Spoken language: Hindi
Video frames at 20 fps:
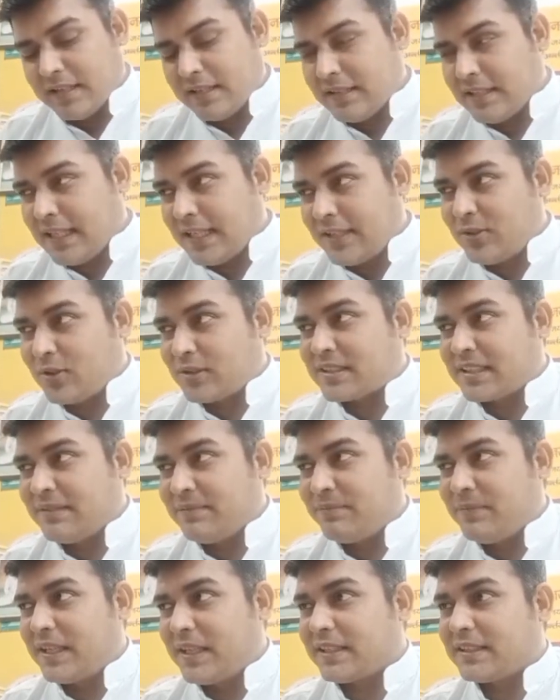अंदर जो
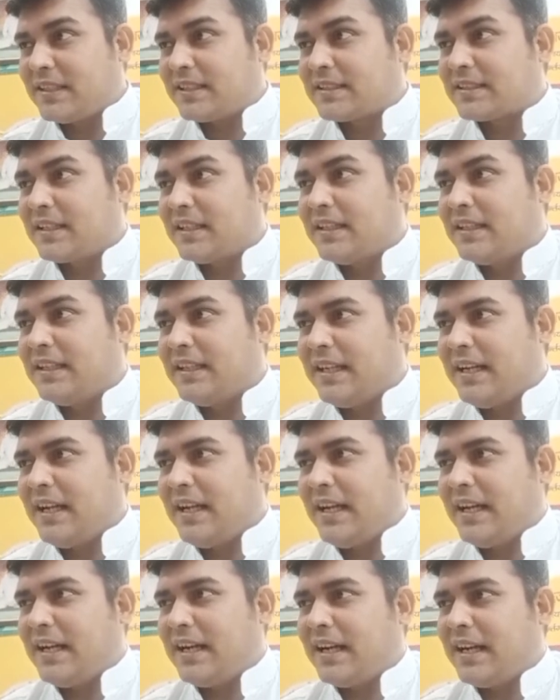सम्यक दर्शन
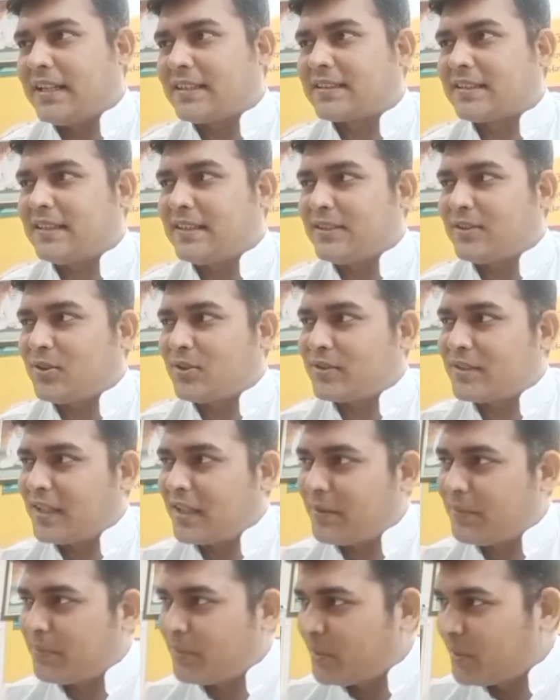है असली तो
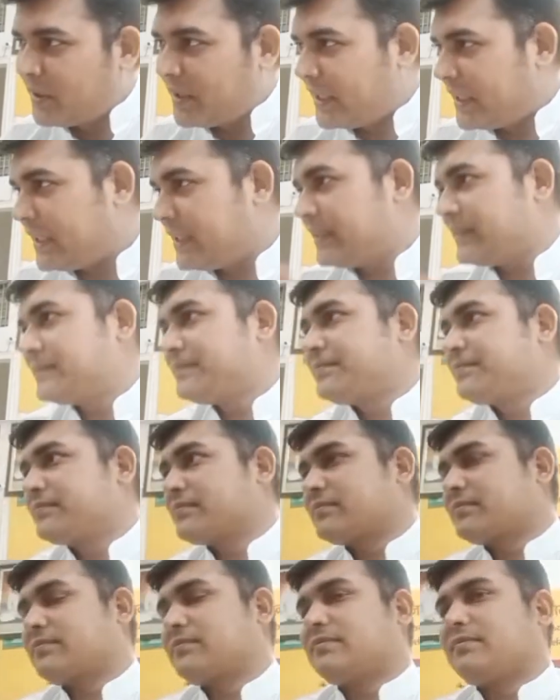जड़ वो है
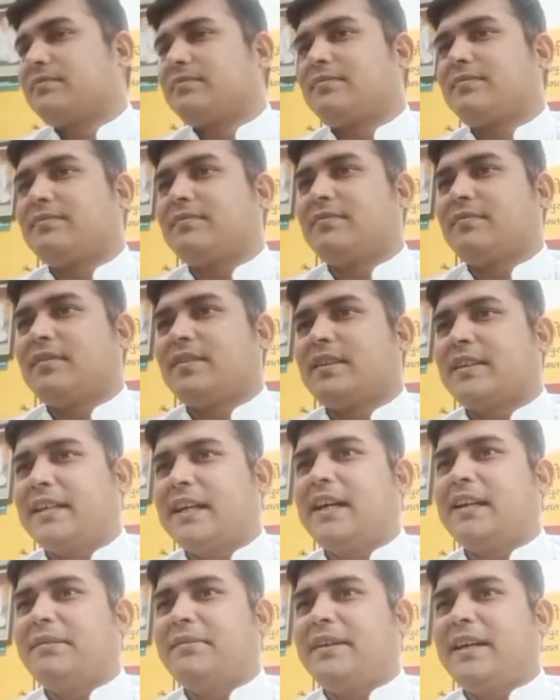
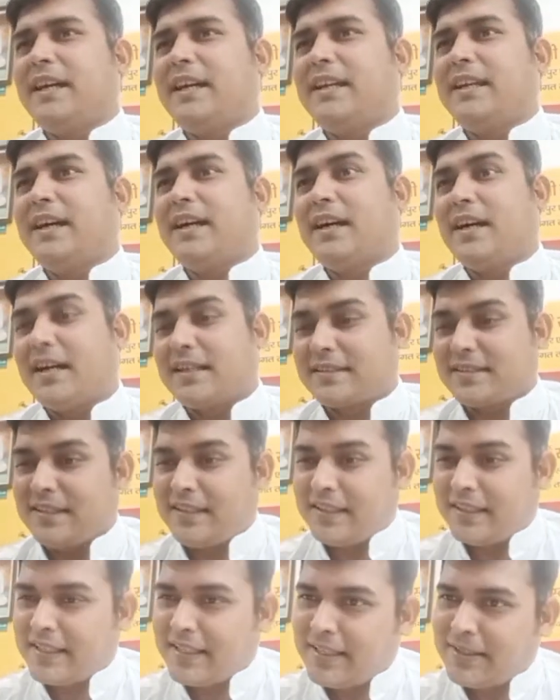ख्याल में है ना
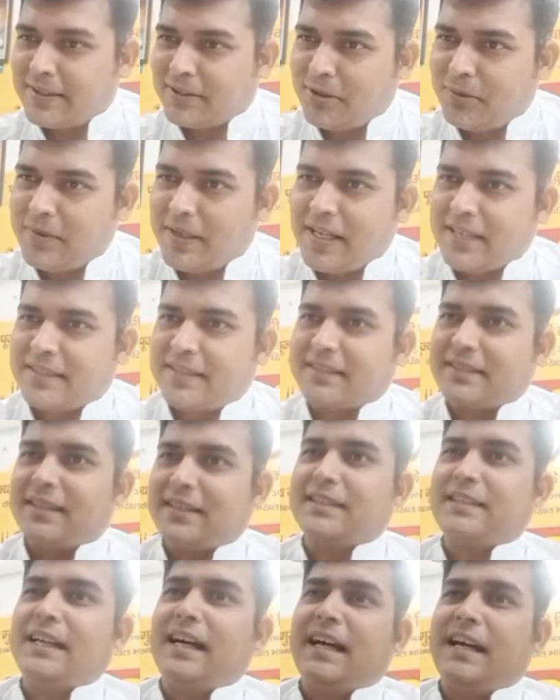असली खेल तो वहां से
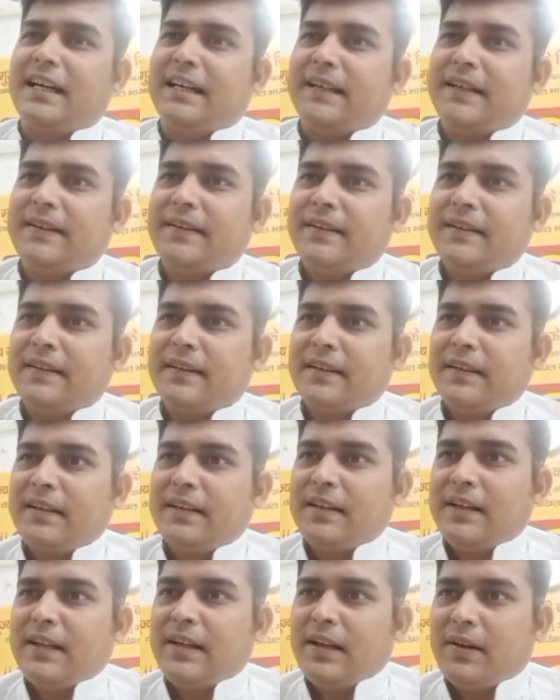चलता है
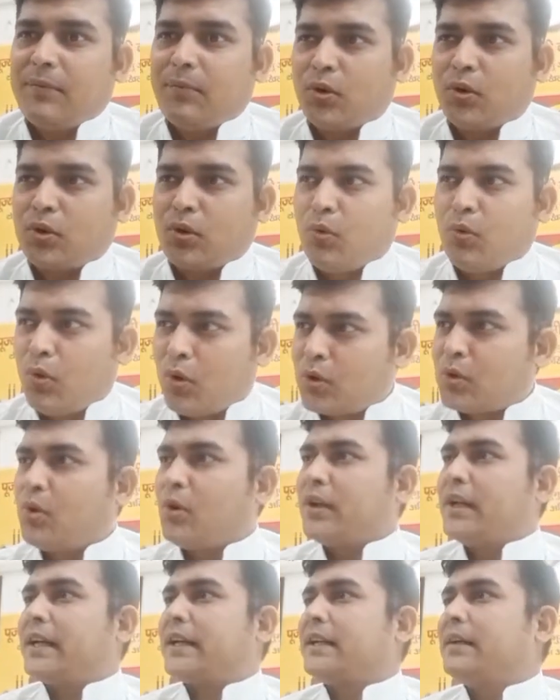वो तो ऊर्द
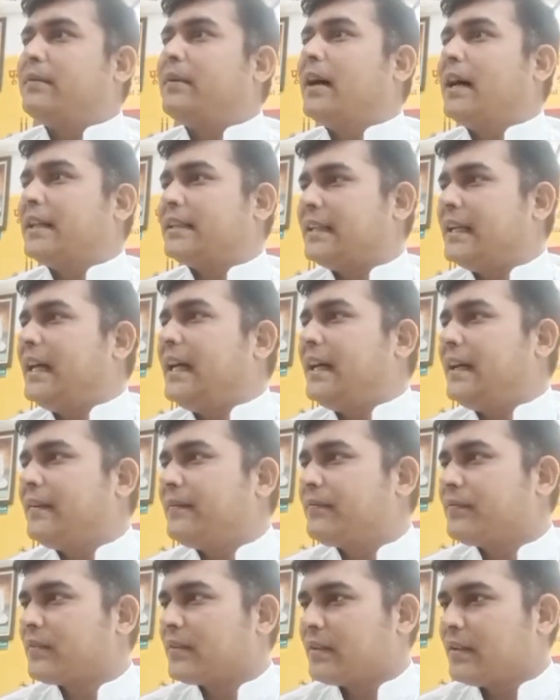होने की बात है
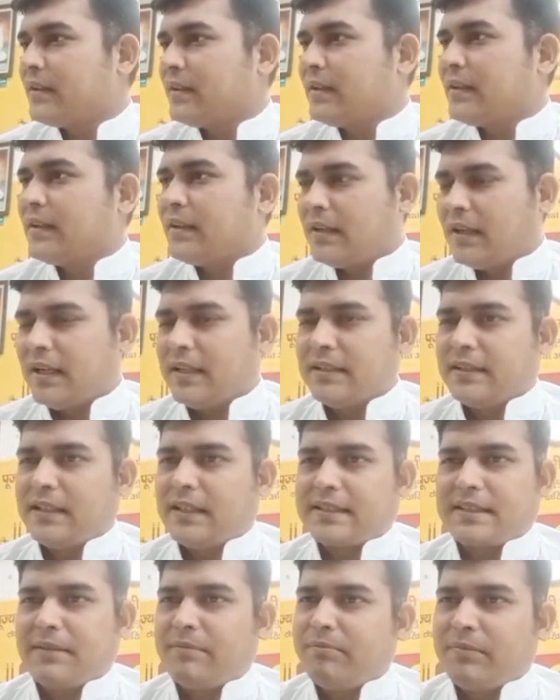अंदर